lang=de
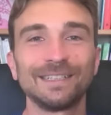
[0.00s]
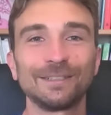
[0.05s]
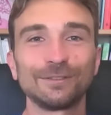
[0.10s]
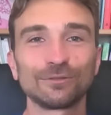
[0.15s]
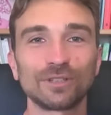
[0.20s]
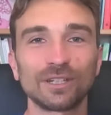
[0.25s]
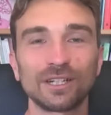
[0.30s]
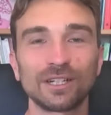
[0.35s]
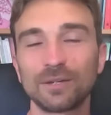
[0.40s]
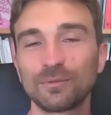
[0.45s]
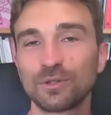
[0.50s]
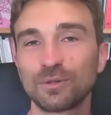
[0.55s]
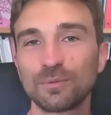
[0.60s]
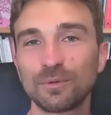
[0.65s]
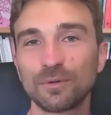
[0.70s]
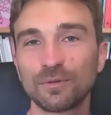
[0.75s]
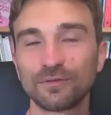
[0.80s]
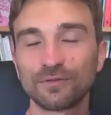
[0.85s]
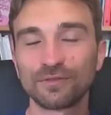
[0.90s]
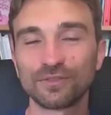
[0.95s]
Und dann habe ich
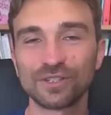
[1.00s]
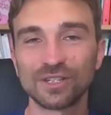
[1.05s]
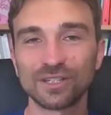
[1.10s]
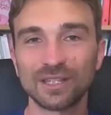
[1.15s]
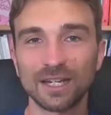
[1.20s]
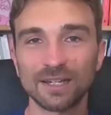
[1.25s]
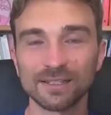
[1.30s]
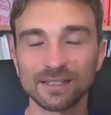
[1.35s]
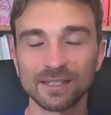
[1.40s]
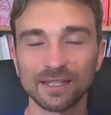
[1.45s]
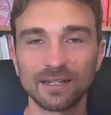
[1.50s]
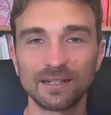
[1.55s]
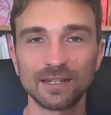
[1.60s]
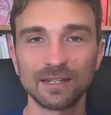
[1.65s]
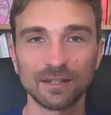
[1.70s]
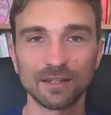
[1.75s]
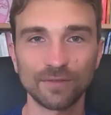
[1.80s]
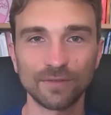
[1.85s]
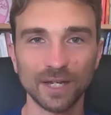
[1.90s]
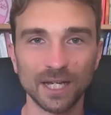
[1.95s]
über 50.000
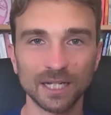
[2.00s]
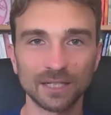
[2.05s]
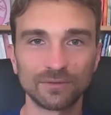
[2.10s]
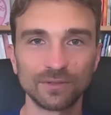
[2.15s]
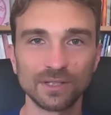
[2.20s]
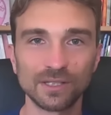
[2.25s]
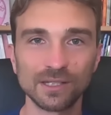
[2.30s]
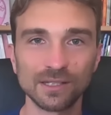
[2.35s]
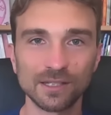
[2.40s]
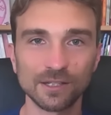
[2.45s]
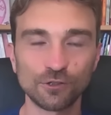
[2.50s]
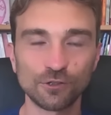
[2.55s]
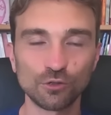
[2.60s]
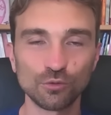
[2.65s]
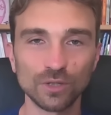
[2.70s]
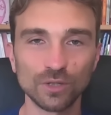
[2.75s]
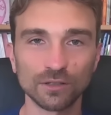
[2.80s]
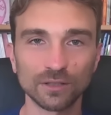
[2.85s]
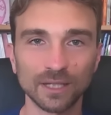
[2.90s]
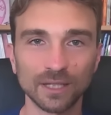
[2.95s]
Kinder gefragt, wie sie sich
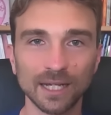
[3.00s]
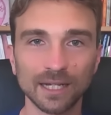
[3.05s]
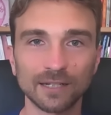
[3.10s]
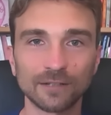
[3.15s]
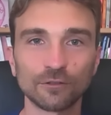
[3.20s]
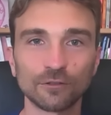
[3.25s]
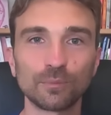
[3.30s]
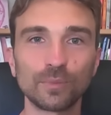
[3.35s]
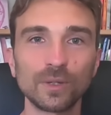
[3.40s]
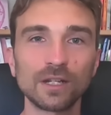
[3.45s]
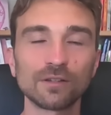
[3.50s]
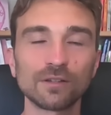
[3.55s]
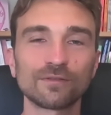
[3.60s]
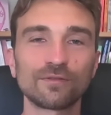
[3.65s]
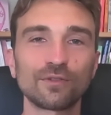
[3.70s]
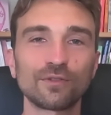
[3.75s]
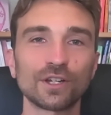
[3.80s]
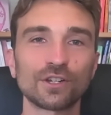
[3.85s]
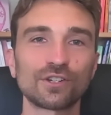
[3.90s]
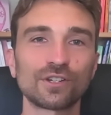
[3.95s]
Schule und Lernen und Bildung
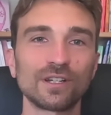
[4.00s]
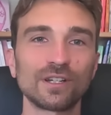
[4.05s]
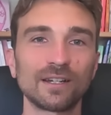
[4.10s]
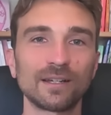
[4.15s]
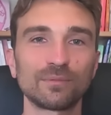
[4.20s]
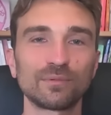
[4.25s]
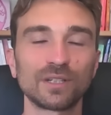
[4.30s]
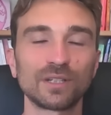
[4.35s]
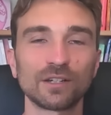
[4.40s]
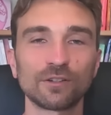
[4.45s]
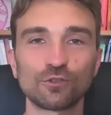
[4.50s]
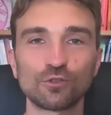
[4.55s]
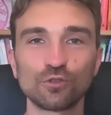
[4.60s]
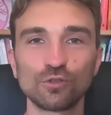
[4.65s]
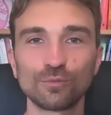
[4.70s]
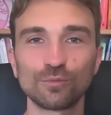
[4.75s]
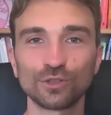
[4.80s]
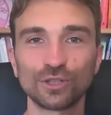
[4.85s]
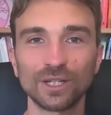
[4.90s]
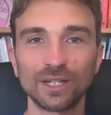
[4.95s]
vorstellen, habe daraus
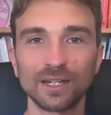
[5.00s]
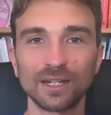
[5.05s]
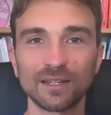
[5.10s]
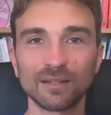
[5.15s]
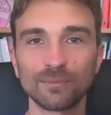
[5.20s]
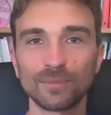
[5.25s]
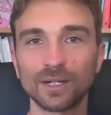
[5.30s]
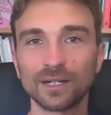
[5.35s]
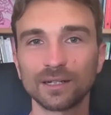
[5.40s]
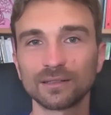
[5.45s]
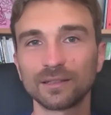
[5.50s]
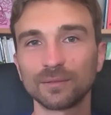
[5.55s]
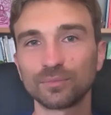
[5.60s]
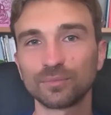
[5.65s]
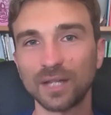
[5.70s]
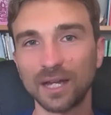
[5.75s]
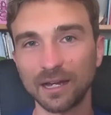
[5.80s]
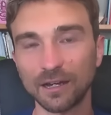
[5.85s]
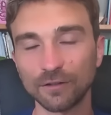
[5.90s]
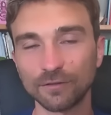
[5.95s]
Schulmodelle gemacht, habe
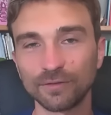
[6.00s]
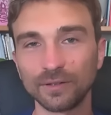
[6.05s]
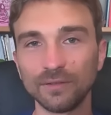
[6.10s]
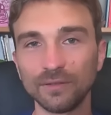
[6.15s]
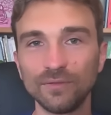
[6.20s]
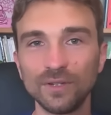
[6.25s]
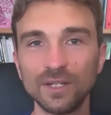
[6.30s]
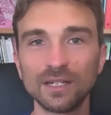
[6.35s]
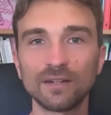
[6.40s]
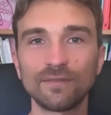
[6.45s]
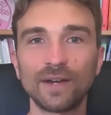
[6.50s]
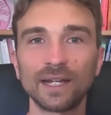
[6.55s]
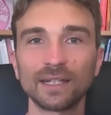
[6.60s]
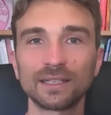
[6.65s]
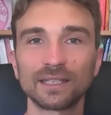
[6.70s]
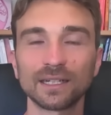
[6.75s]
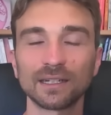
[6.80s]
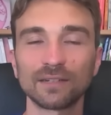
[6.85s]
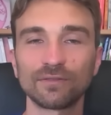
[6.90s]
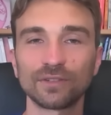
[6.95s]
daraufhin wieder
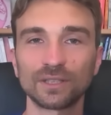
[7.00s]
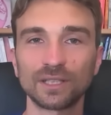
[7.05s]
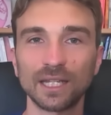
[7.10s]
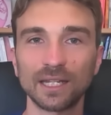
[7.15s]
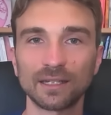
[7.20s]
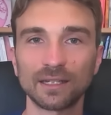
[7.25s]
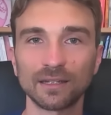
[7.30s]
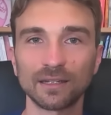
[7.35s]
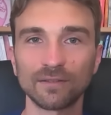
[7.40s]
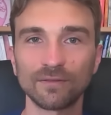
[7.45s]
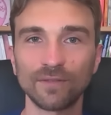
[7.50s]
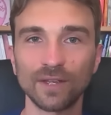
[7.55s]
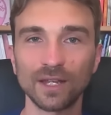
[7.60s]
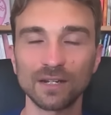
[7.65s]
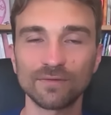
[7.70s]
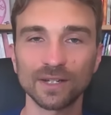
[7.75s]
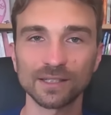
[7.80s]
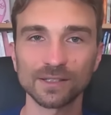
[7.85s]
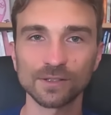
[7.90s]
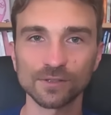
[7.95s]
weitere Techniken
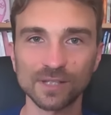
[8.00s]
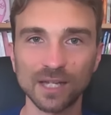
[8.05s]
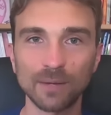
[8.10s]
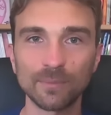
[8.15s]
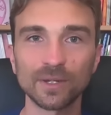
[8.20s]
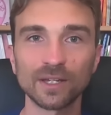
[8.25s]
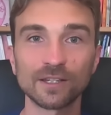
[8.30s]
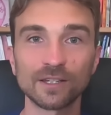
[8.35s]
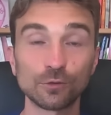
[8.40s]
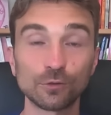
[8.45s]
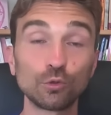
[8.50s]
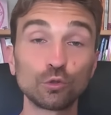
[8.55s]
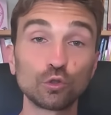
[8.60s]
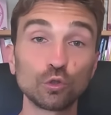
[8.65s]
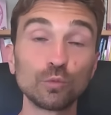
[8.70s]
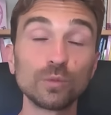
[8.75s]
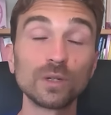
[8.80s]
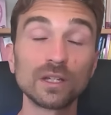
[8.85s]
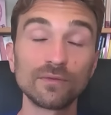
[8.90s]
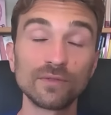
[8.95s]
weltweit zusammengesucht,
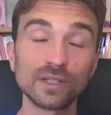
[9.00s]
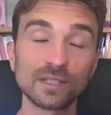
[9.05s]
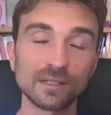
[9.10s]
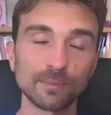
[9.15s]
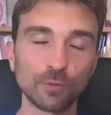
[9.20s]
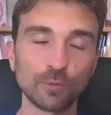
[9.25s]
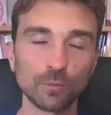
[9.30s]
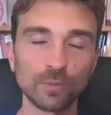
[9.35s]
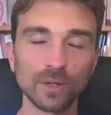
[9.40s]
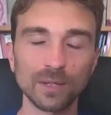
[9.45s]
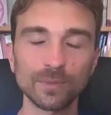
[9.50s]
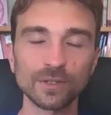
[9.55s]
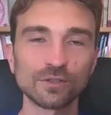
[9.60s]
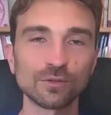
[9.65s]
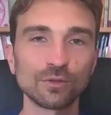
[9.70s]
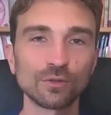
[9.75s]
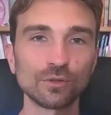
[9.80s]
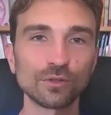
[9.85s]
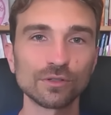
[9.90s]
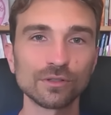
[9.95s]
um gewisse Probleme zu
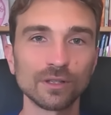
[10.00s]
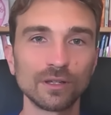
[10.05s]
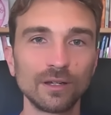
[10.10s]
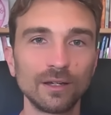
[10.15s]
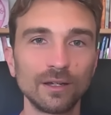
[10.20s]
lösen.